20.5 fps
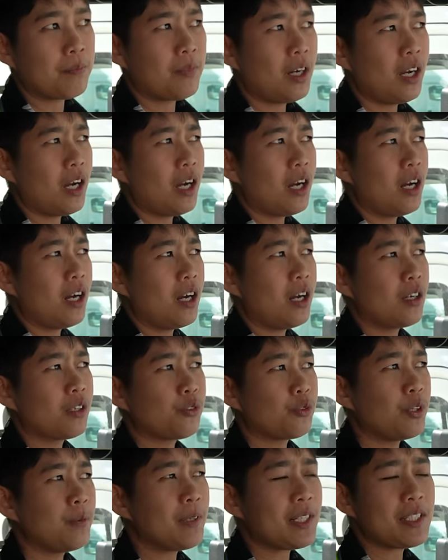เอ่อ
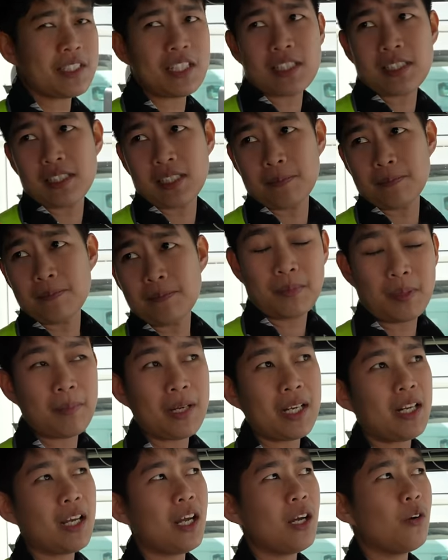ทริปละเจ็ดสิบประมา
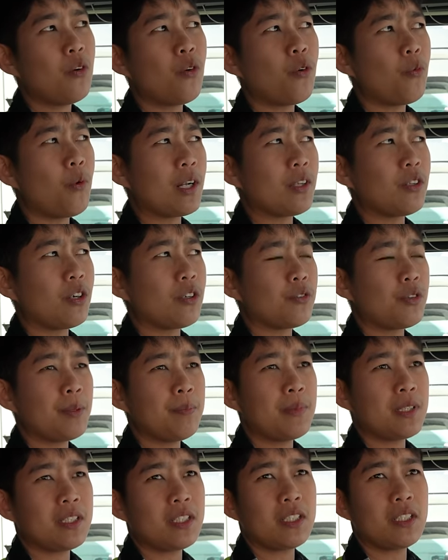ณห้าหกวันต่อทริป
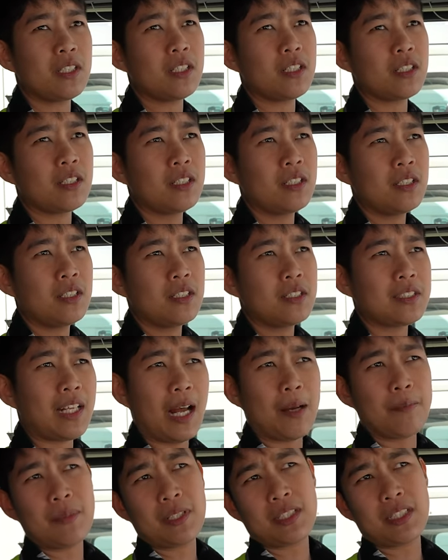บางทีก็สา
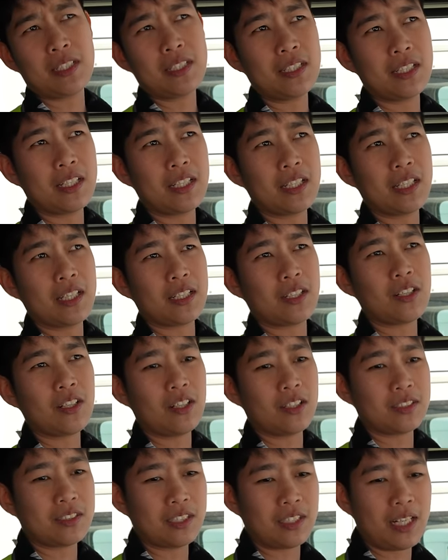มอาทิตย์อะไรเงี้ยก็
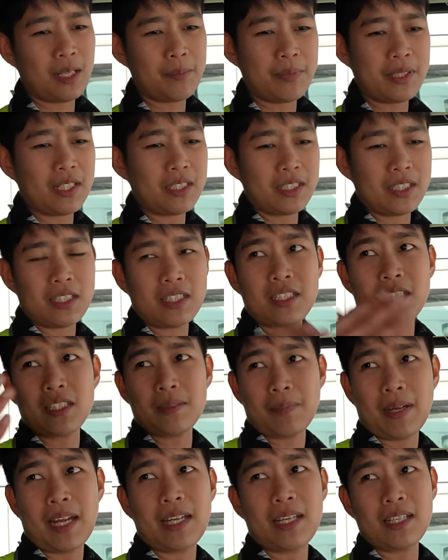จะได้เป็นอาทิตย์อาทิต
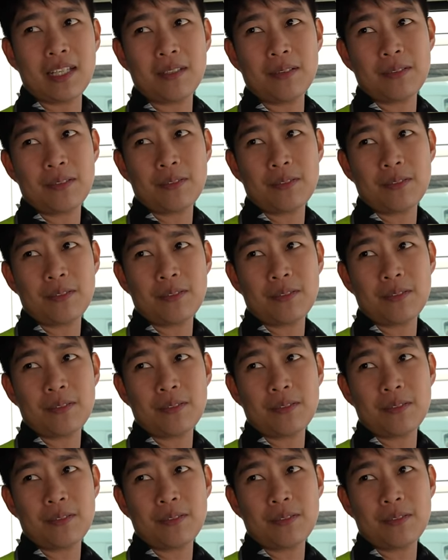ย์ไปอ๋อ